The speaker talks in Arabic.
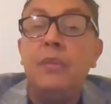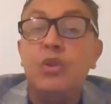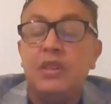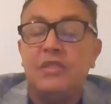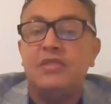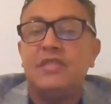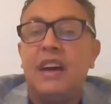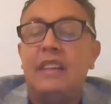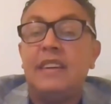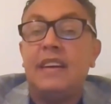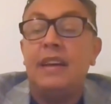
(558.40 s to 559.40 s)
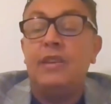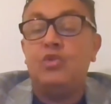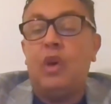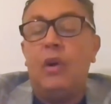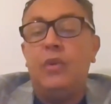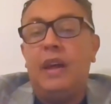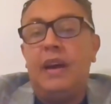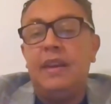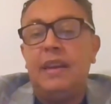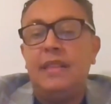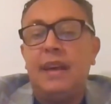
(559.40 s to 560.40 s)
اقتصادي كانت تعول
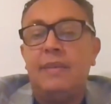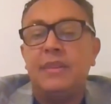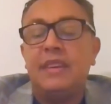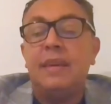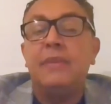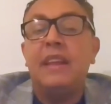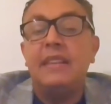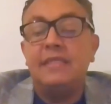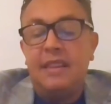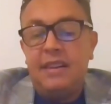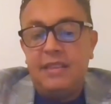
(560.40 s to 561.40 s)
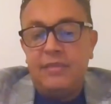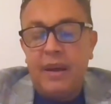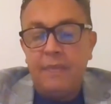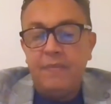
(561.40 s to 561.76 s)
عليه الاداره الامريكيه من اجل الاحتفاء